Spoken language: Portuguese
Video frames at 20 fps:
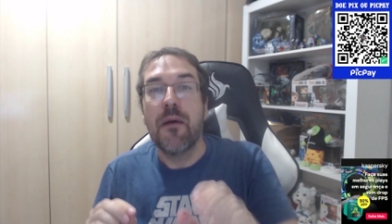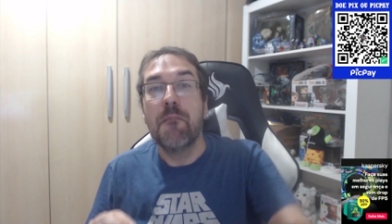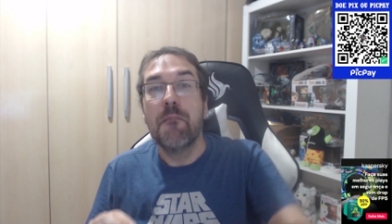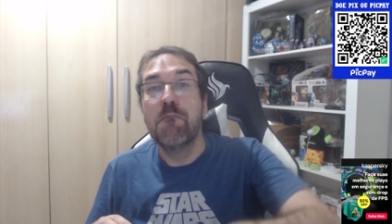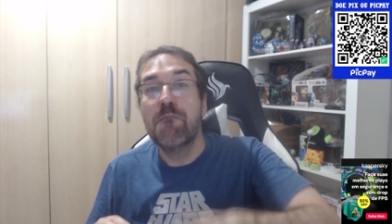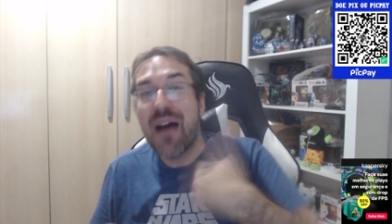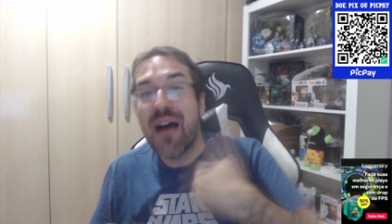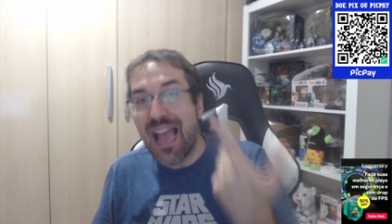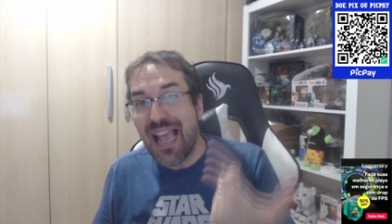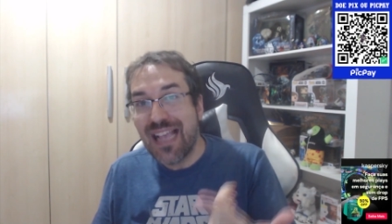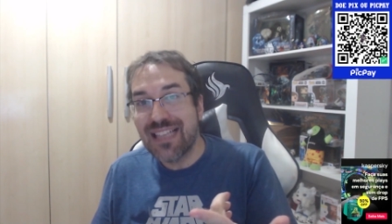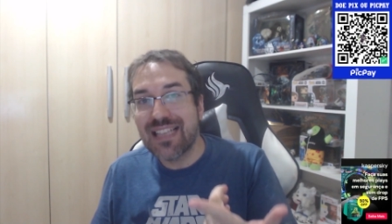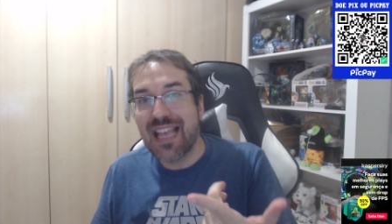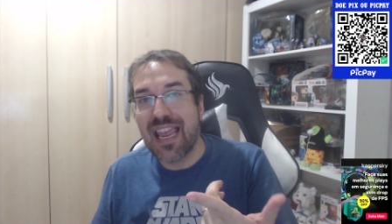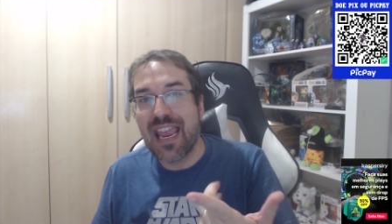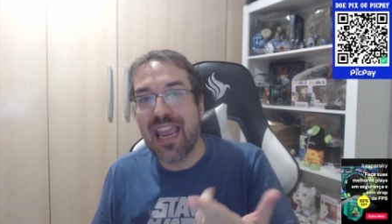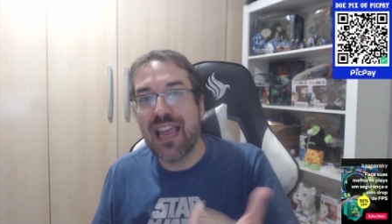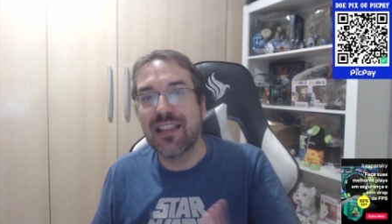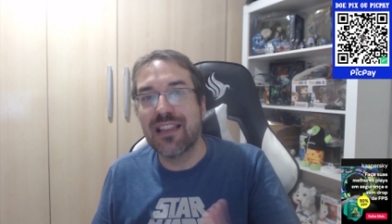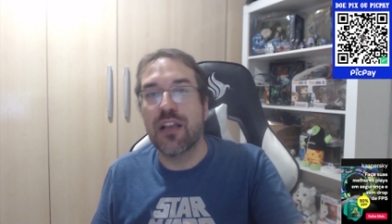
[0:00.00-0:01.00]
Mais
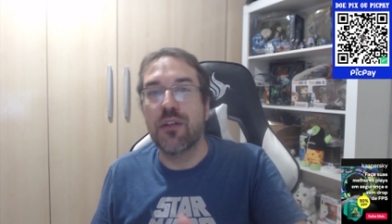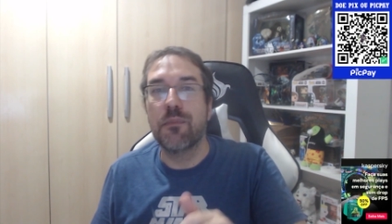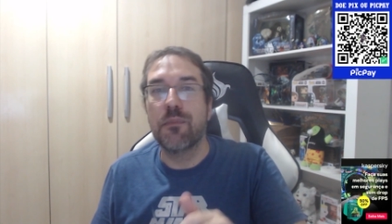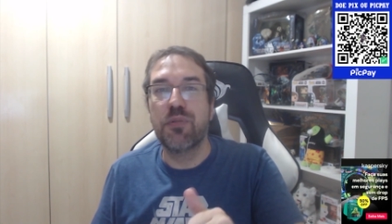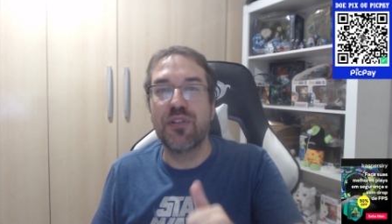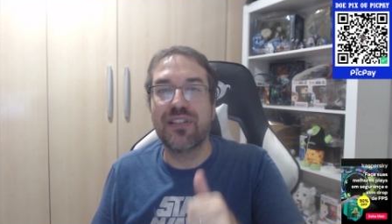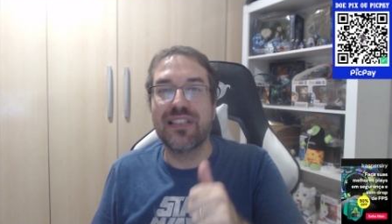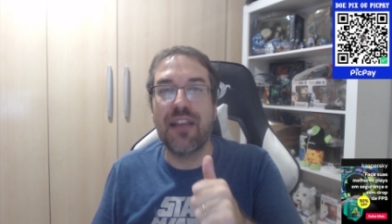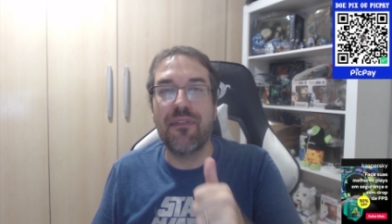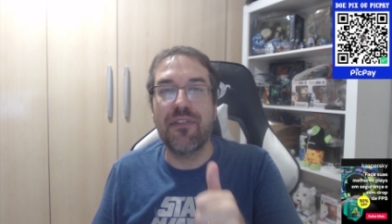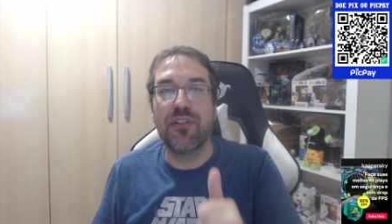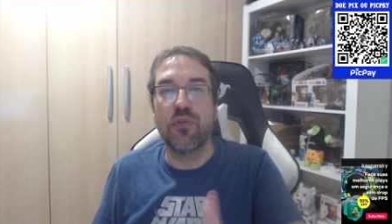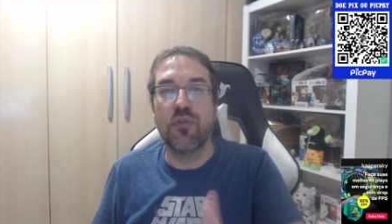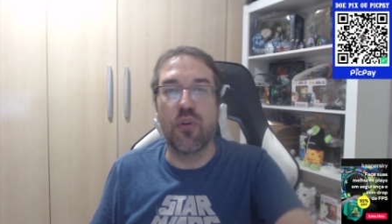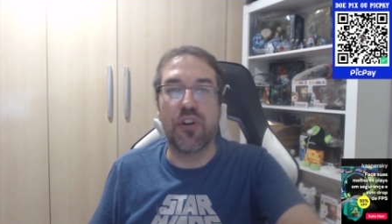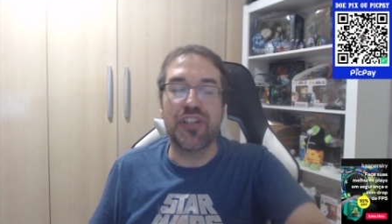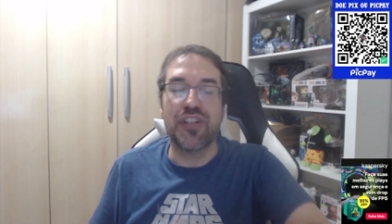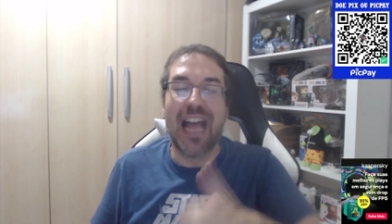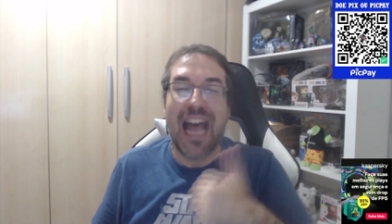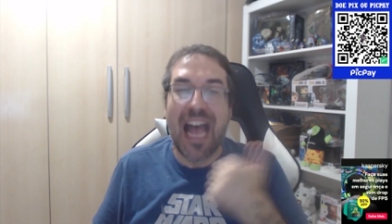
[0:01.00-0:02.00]
ainda para os
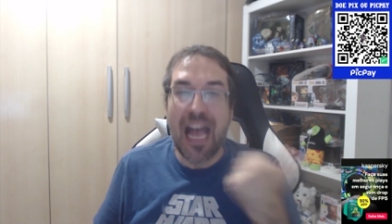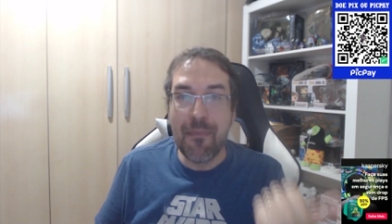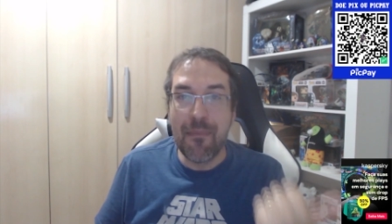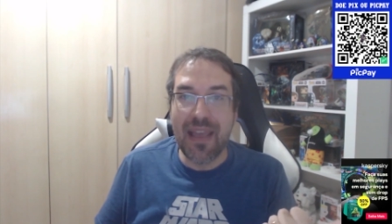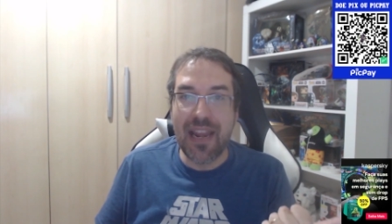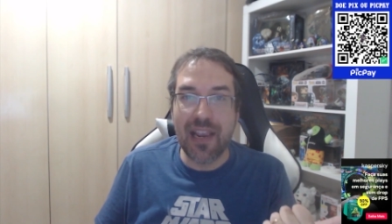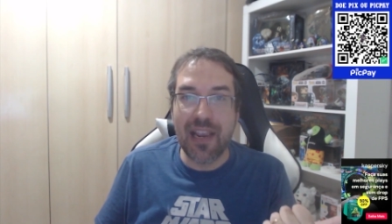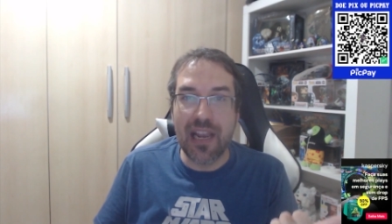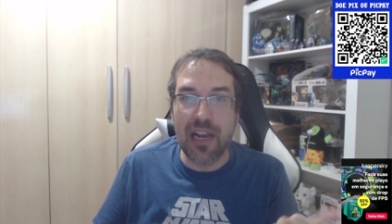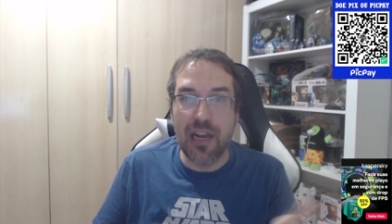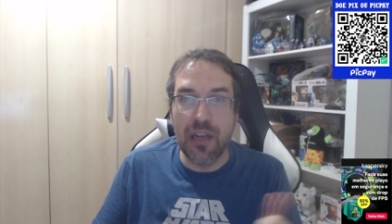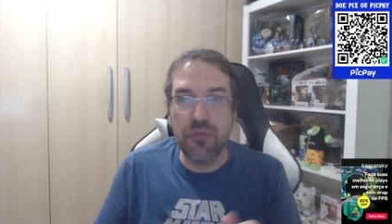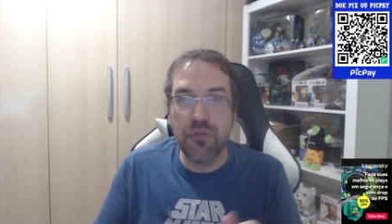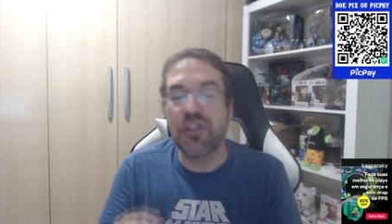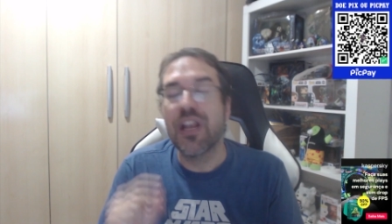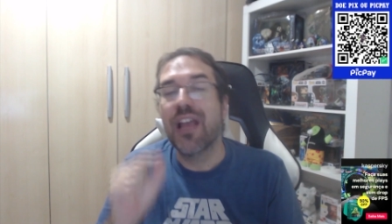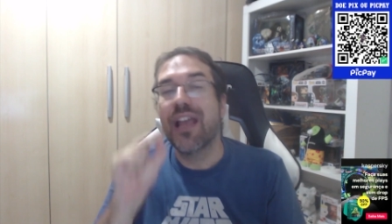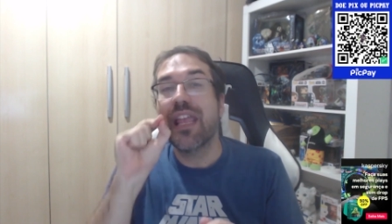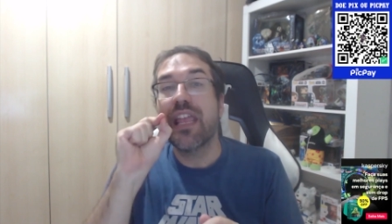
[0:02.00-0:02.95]
servidores americanos,